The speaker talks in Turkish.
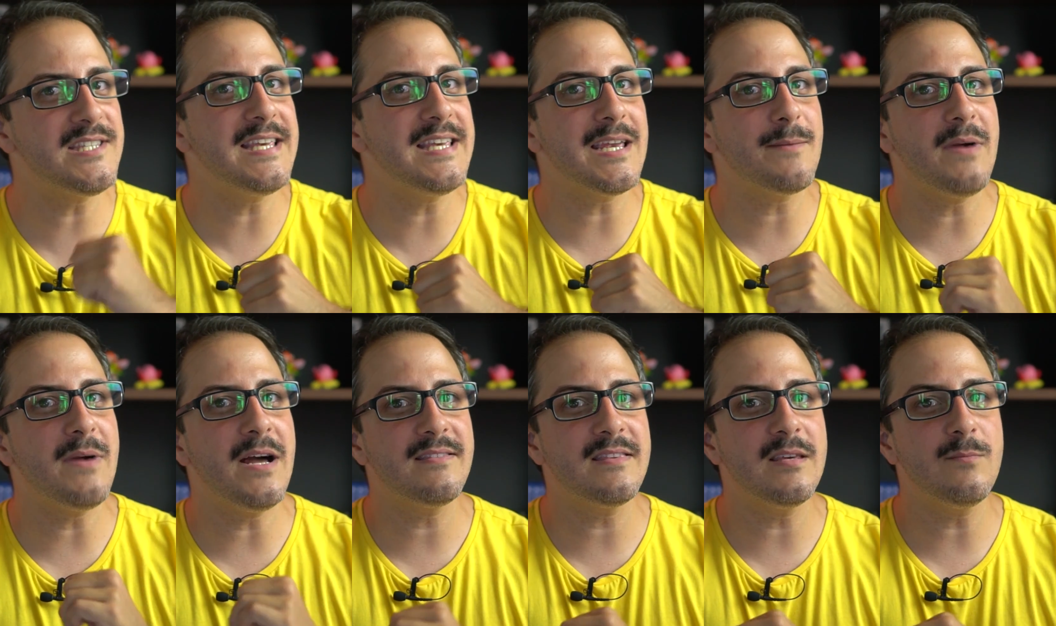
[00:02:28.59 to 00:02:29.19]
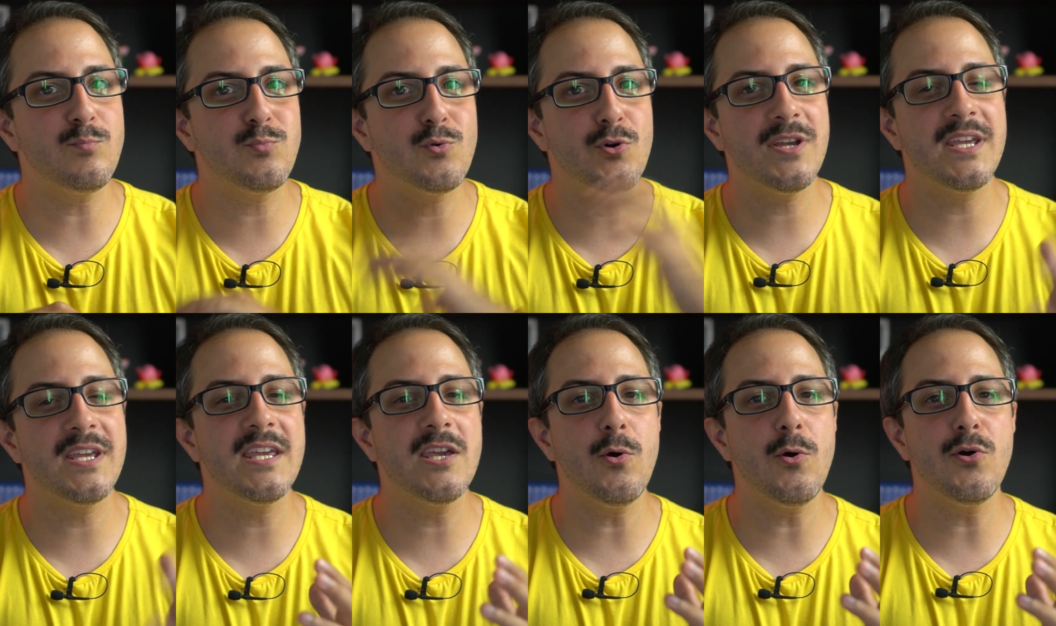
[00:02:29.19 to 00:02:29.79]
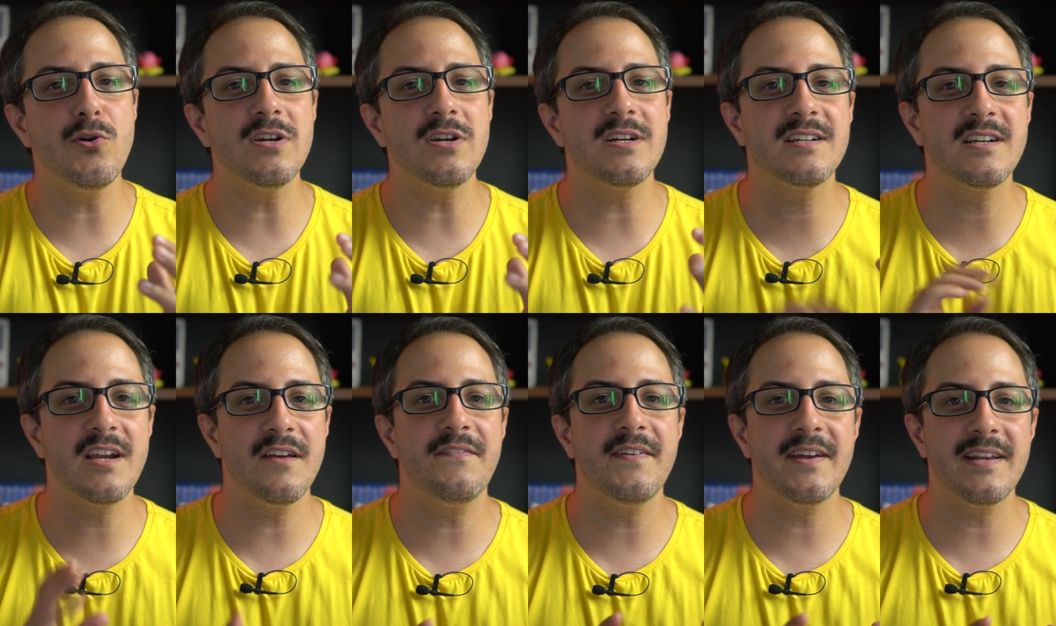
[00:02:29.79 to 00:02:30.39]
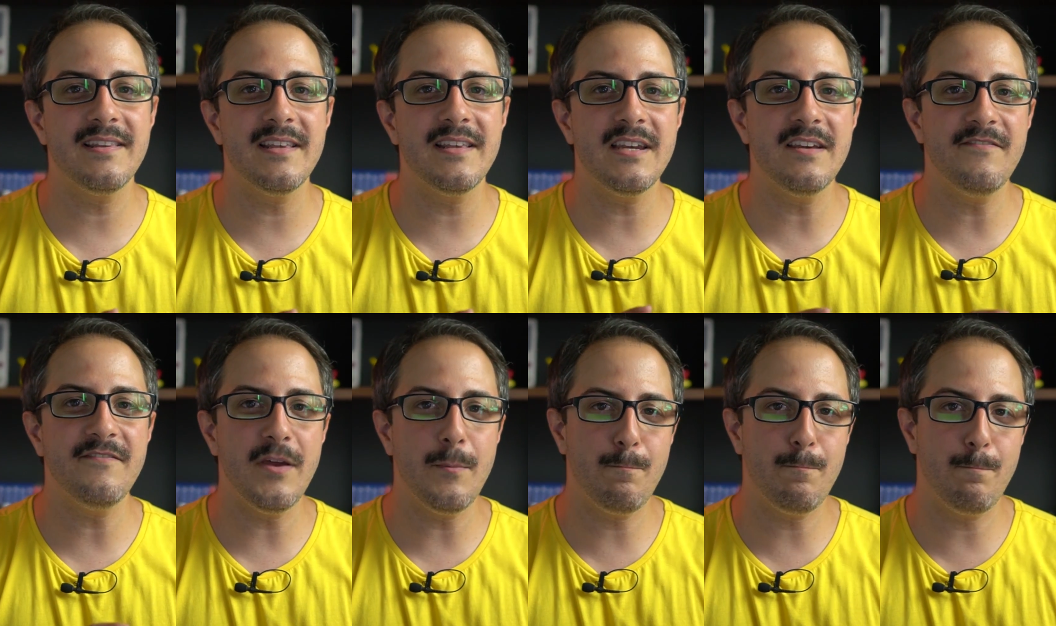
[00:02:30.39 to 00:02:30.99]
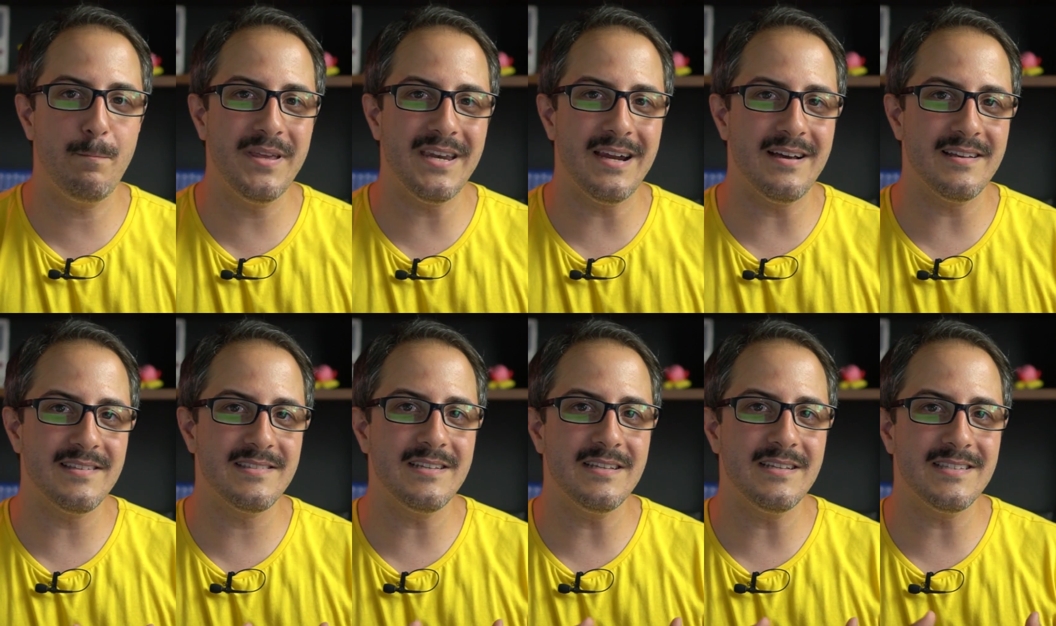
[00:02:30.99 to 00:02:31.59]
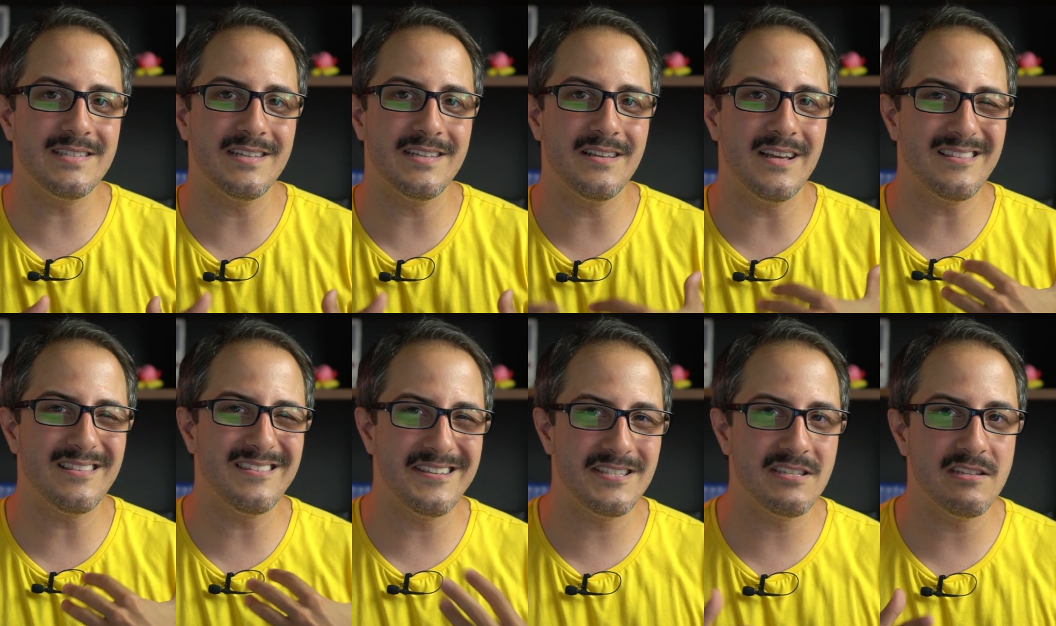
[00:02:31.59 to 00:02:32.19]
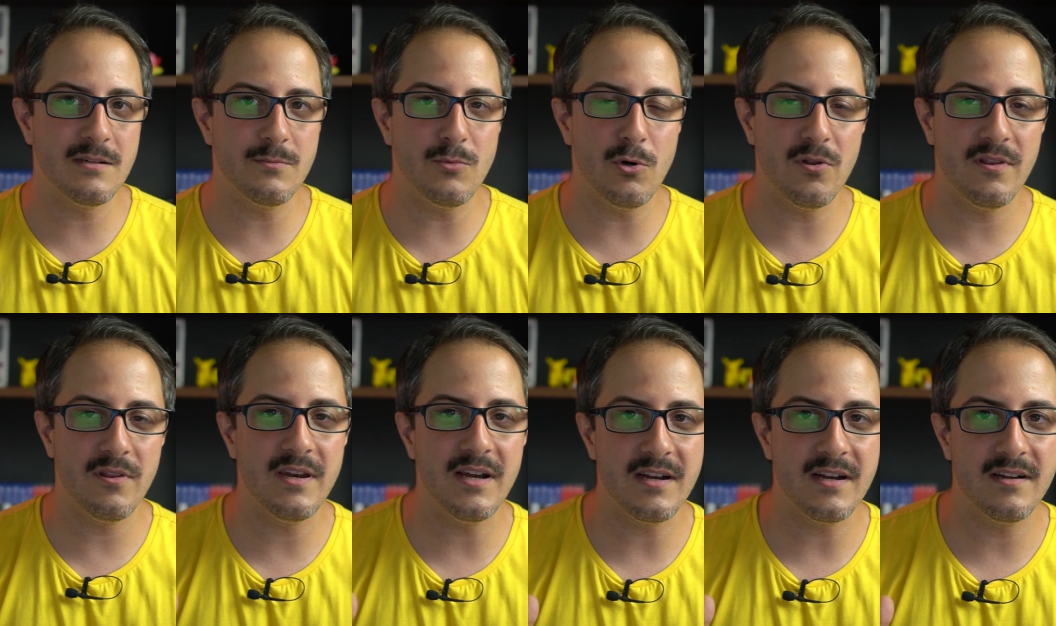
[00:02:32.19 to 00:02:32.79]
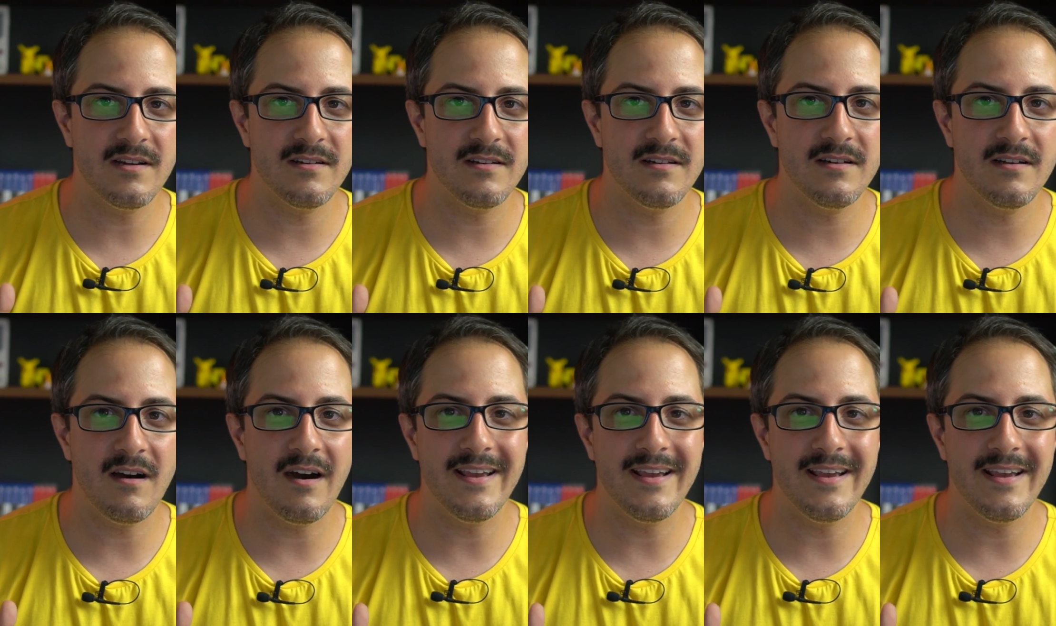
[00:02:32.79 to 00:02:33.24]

segmentte bu iki oyunu grafikleri ve biraz da sanat tasarımı olarak e,